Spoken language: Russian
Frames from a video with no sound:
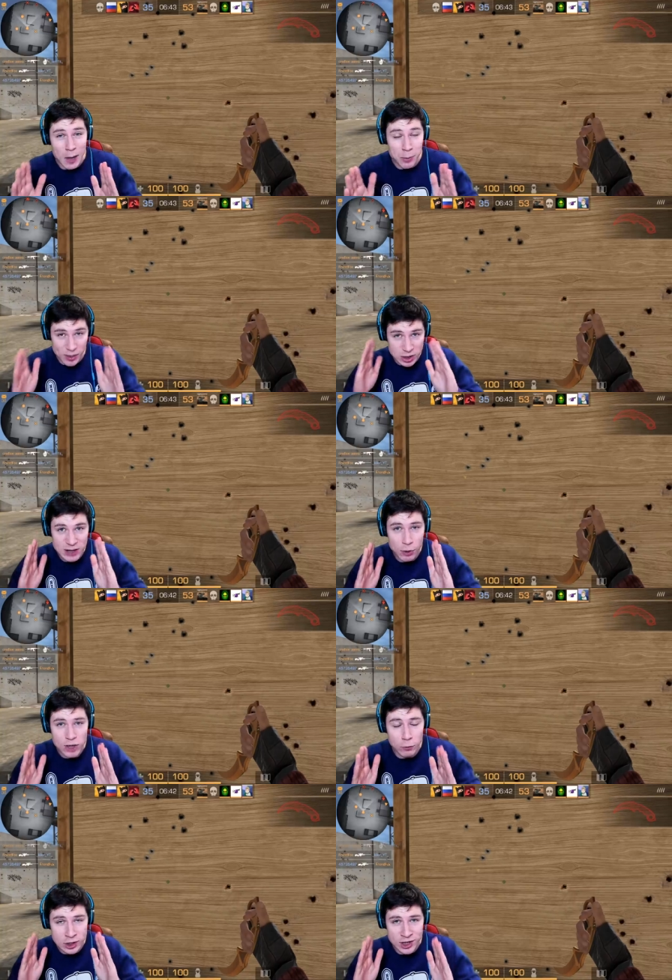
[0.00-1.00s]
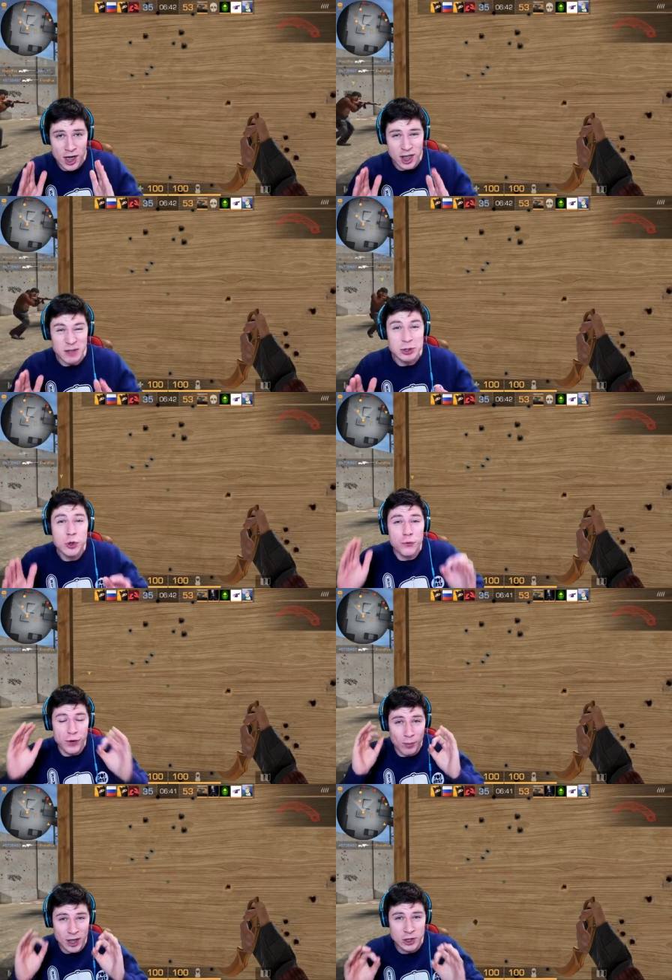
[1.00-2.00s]
прямо сегодня вы узнаете всю
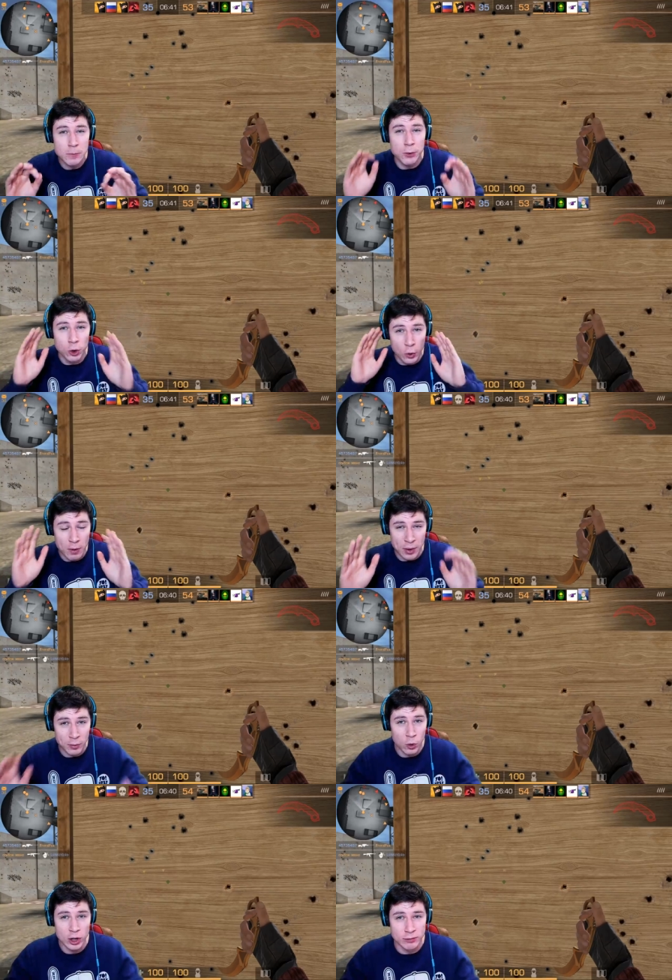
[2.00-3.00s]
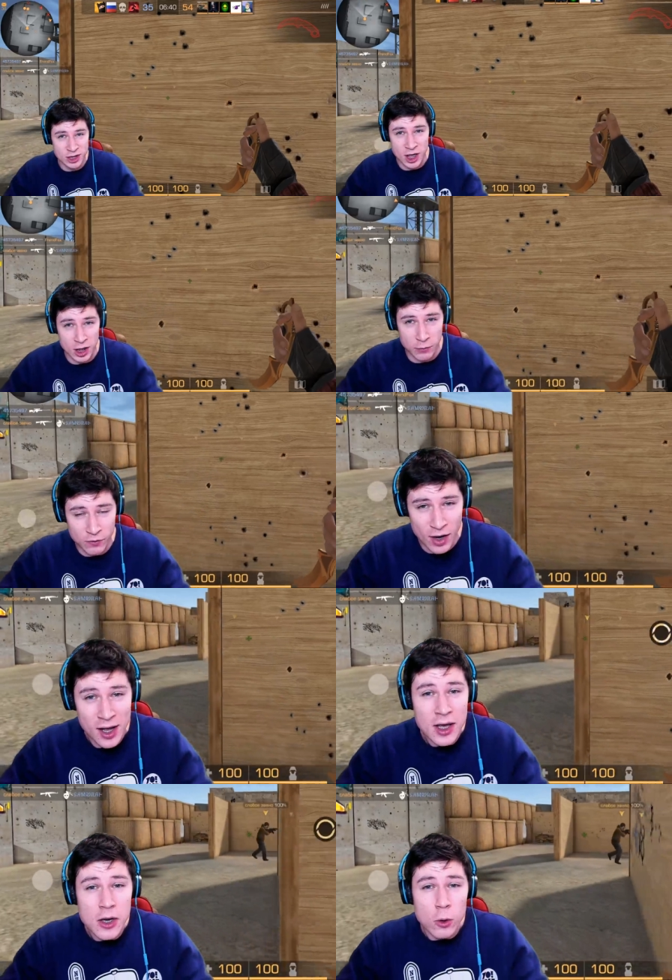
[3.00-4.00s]
информацию про новые промокоды в Standoff 2,
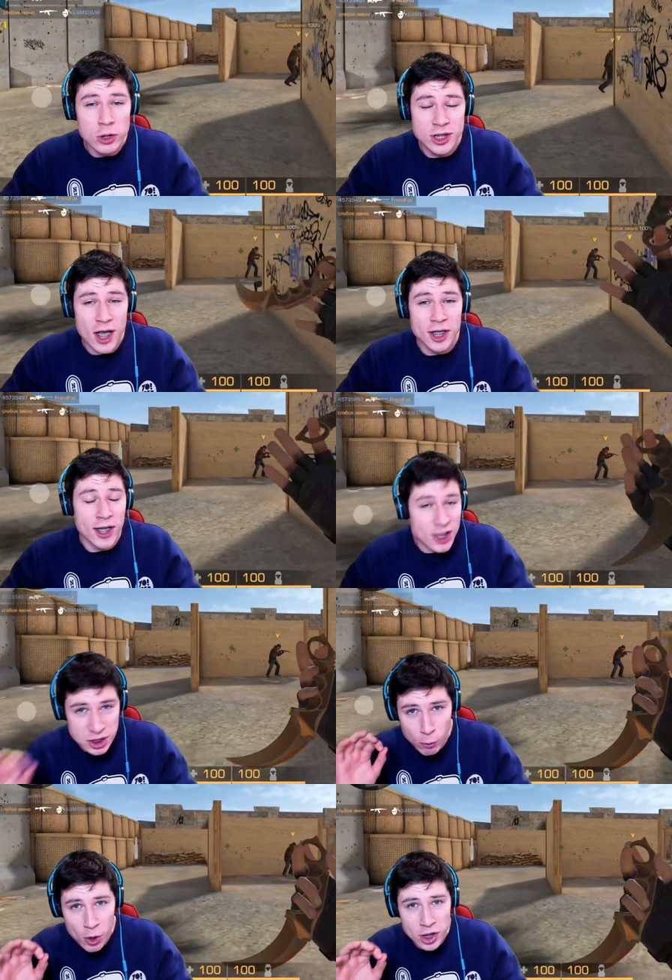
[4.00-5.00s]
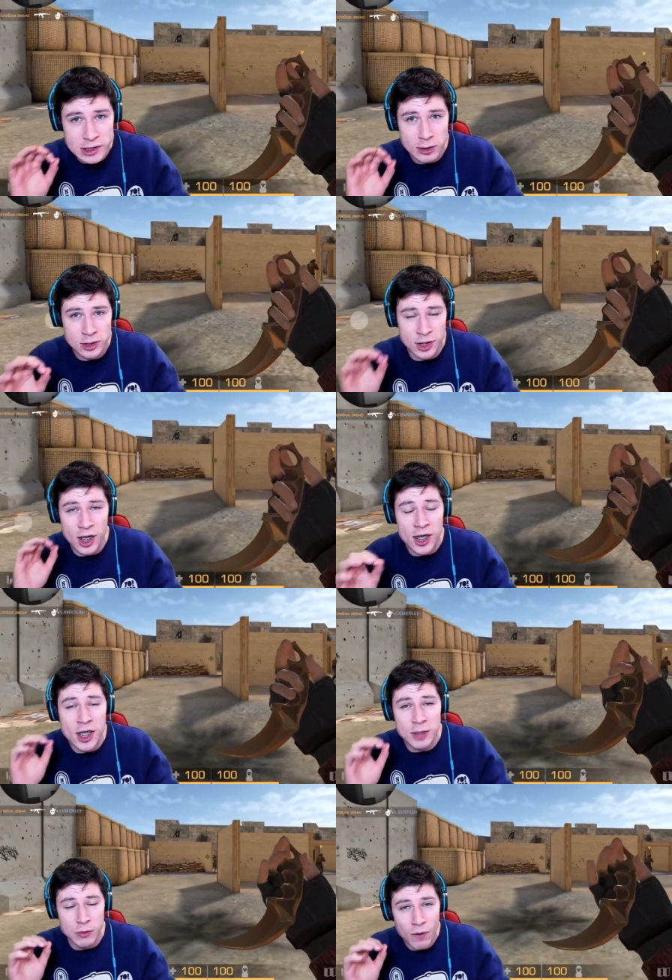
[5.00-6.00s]
узнаете для чего они созданы, какие
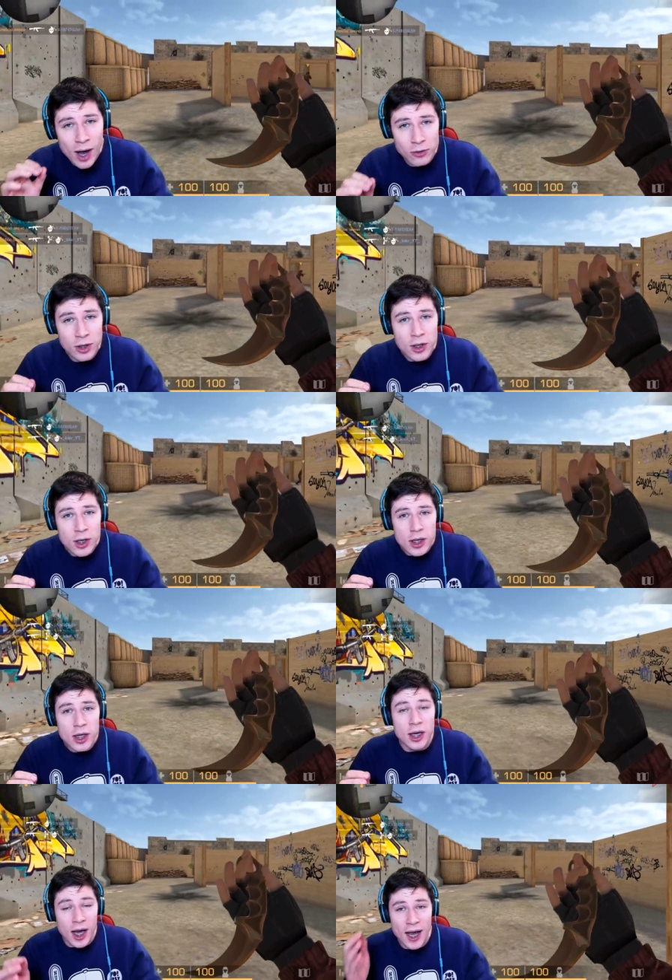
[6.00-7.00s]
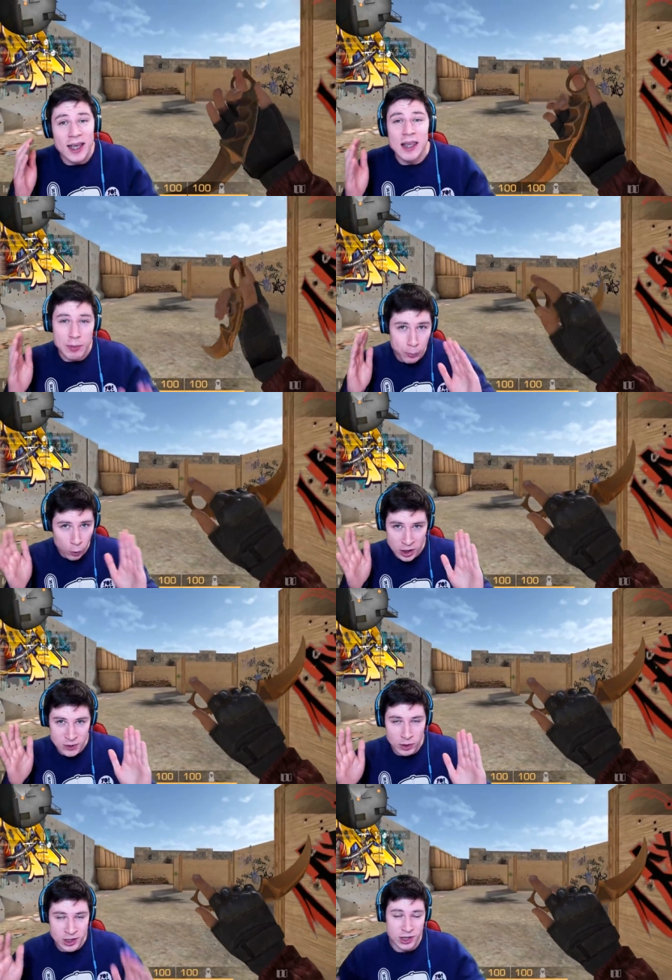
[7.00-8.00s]
они бывают и как ими
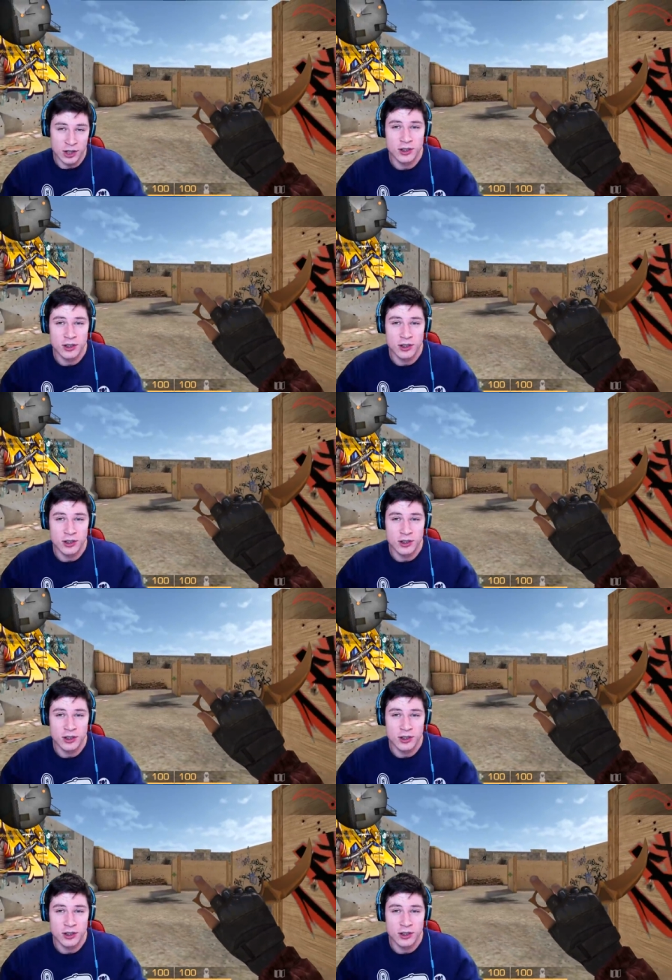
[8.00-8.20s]
пользоваться.